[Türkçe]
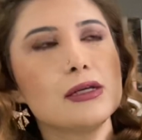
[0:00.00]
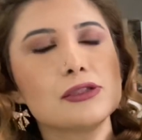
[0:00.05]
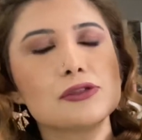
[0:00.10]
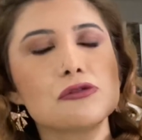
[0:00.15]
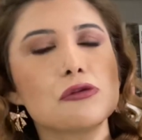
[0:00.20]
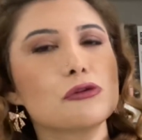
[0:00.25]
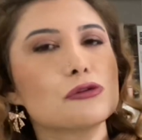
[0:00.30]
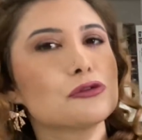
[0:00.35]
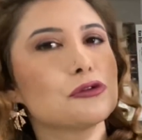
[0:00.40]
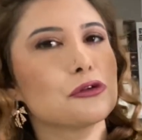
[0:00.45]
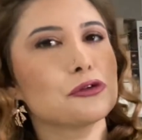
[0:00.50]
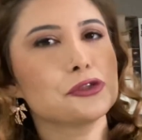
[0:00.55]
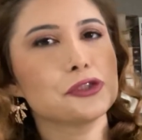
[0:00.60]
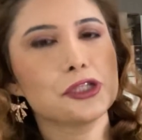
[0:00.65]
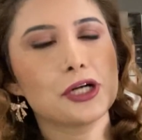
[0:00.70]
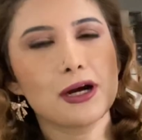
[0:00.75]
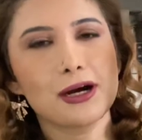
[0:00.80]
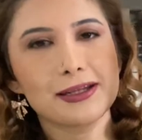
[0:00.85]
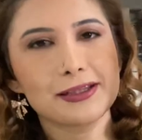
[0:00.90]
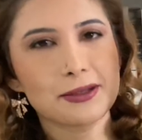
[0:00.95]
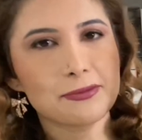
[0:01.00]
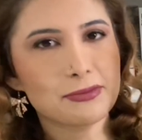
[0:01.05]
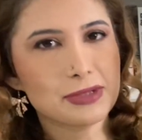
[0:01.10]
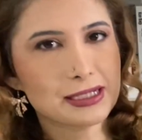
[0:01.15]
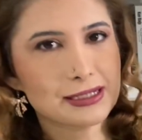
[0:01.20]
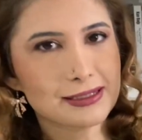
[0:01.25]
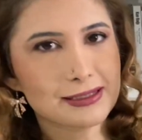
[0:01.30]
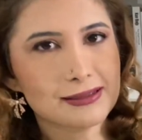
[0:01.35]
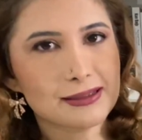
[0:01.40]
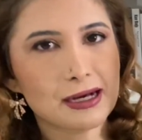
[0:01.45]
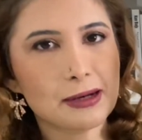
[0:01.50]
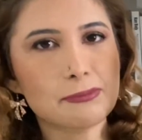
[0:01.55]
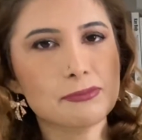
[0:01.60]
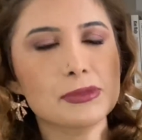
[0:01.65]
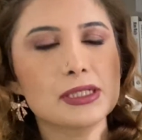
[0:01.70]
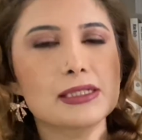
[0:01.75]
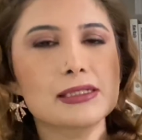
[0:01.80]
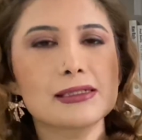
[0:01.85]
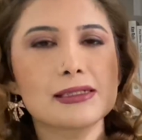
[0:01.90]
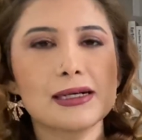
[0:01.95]
Çok çok şahane bir
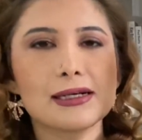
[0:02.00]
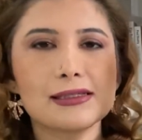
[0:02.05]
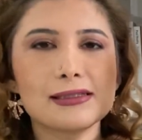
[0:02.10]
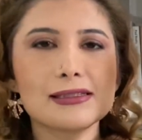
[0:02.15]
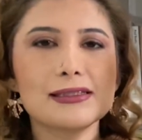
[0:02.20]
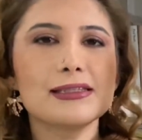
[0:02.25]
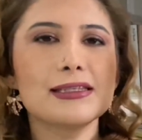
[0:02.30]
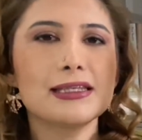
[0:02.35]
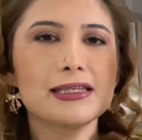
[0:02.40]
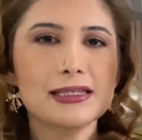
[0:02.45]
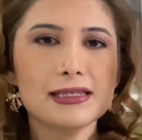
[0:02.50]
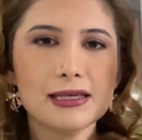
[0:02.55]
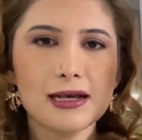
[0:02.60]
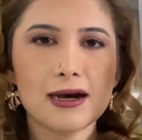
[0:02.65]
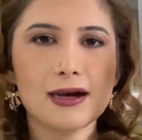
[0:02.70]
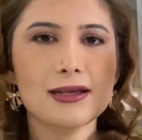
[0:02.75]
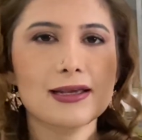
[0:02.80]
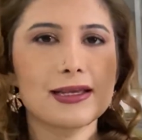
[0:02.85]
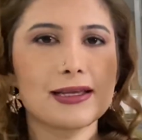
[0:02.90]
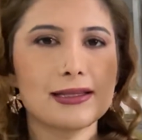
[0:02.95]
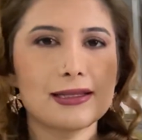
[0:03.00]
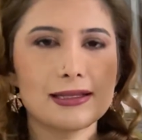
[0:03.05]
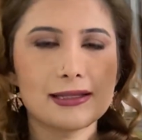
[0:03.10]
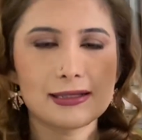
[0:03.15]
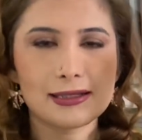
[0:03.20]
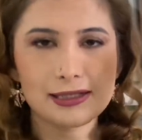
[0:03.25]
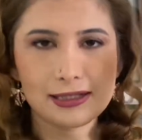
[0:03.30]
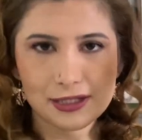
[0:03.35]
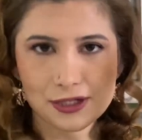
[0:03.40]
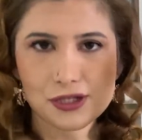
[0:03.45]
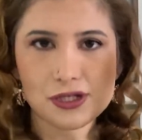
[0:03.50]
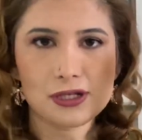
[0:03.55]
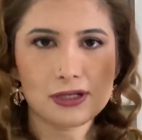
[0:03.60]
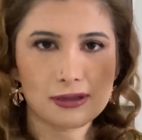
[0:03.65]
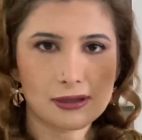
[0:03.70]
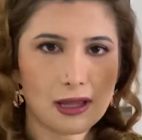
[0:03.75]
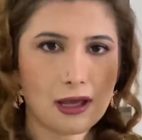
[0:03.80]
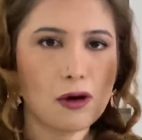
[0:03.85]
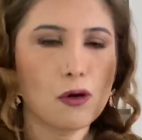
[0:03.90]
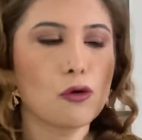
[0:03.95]
kitaptı. Kadın hikayeleri
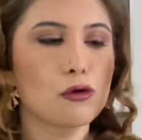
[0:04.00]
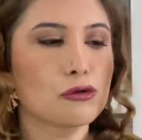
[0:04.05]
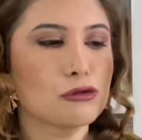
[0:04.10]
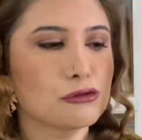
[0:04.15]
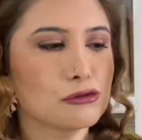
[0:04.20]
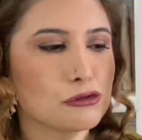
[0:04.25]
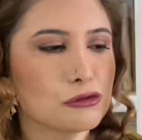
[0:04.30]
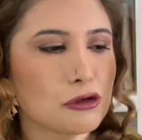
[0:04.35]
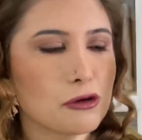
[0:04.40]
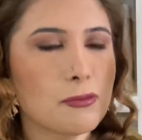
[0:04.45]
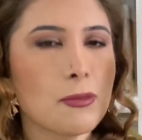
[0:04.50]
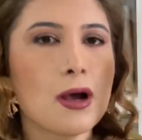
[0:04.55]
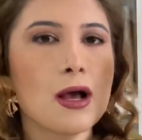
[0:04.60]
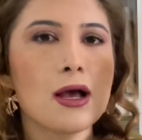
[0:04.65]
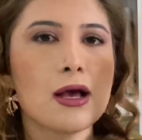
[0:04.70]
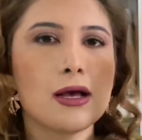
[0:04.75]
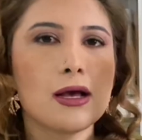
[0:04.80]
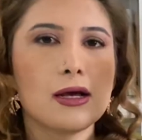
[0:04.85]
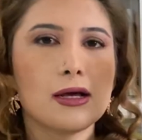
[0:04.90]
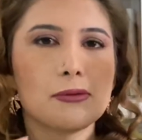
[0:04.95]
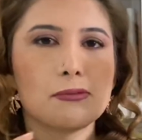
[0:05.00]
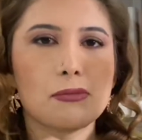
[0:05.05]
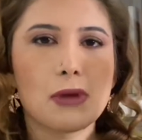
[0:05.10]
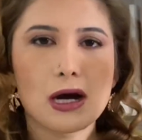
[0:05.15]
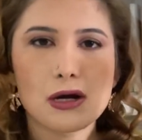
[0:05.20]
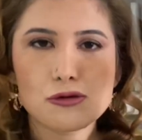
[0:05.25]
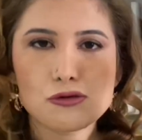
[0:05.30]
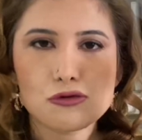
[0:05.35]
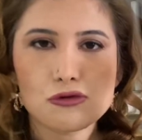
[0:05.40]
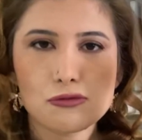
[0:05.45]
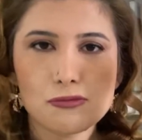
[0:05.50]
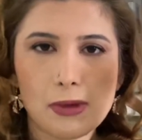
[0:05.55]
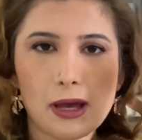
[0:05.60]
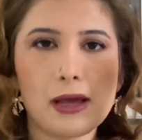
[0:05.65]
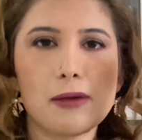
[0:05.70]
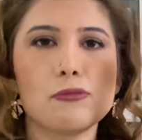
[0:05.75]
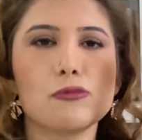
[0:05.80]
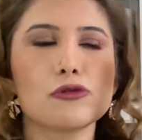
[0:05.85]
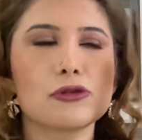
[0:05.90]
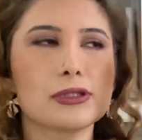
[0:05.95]
içinde okuduğum
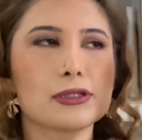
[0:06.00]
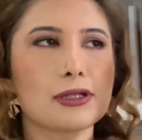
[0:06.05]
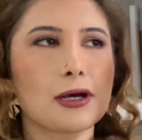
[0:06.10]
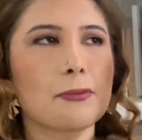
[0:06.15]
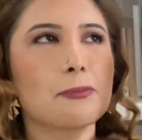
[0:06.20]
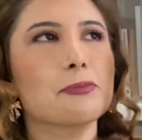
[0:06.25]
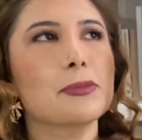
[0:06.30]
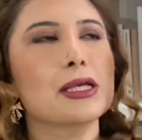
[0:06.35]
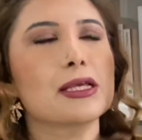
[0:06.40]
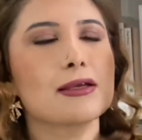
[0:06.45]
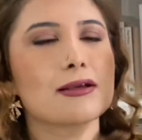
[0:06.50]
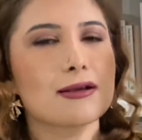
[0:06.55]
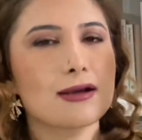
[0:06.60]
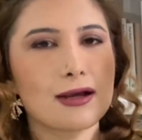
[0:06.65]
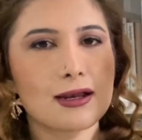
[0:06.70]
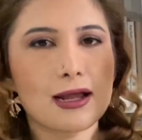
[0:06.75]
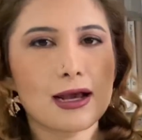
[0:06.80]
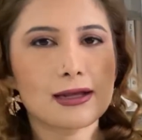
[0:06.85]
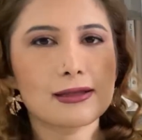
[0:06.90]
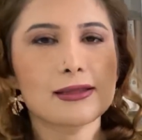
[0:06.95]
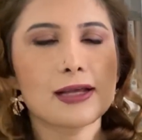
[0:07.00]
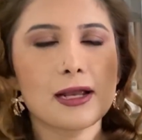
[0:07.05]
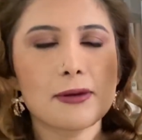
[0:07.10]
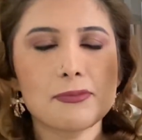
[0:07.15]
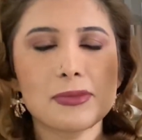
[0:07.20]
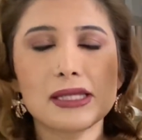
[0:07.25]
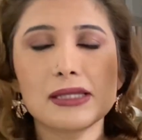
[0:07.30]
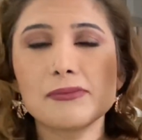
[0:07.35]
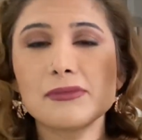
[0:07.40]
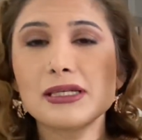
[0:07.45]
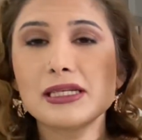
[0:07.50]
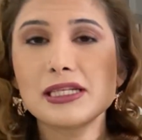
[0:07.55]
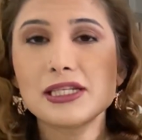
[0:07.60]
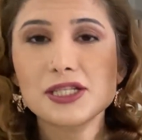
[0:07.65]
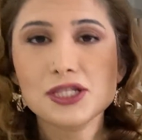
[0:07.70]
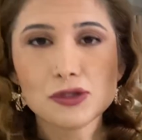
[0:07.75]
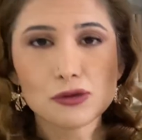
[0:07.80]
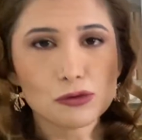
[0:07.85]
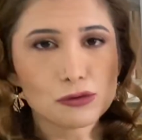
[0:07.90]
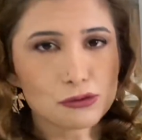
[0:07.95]
Matsume bu kitaptaki karakter benim
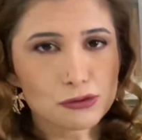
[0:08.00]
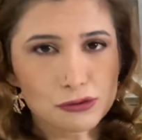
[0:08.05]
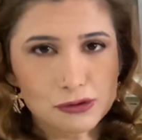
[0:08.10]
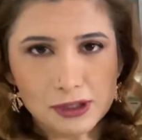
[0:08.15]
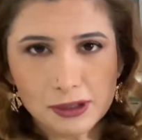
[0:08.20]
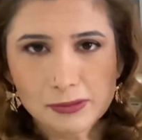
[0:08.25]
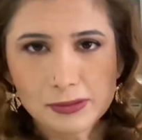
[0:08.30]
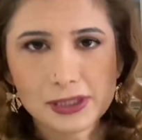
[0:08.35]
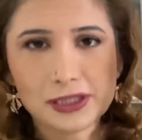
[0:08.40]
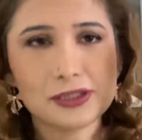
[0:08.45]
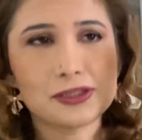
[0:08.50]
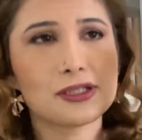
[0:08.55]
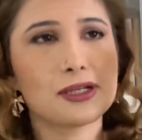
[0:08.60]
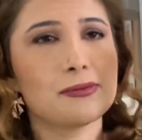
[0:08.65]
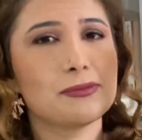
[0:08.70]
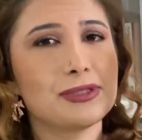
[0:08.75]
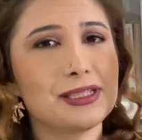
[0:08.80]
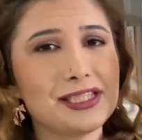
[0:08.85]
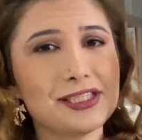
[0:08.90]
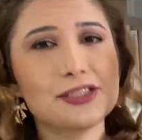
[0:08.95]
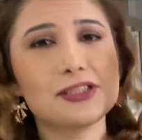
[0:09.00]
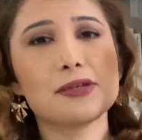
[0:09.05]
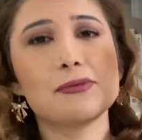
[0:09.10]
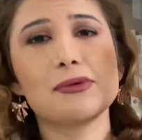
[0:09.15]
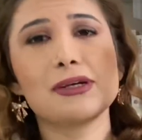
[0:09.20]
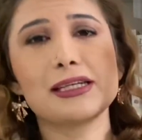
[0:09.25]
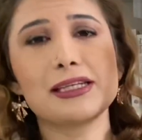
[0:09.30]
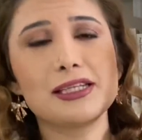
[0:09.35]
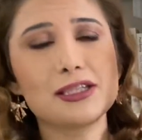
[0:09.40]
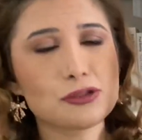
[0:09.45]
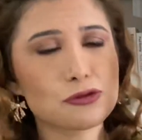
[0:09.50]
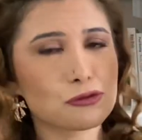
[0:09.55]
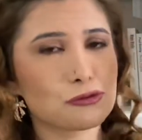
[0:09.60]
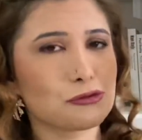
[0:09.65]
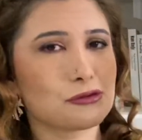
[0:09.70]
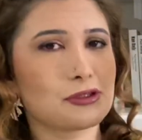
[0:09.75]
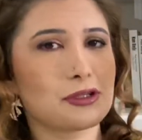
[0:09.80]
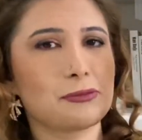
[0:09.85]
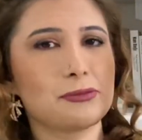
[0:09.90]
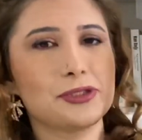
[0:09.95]
hiç unutamayacağım, hiç ama hiç
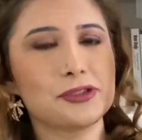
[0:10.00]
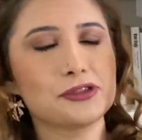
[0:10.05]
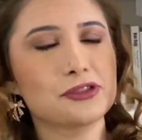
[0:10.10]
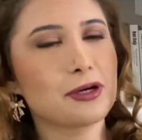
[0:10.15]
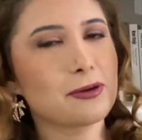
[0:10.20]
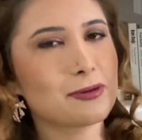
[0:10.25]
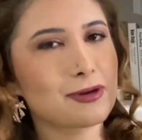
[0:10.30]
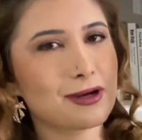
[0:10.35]
unutamayacağım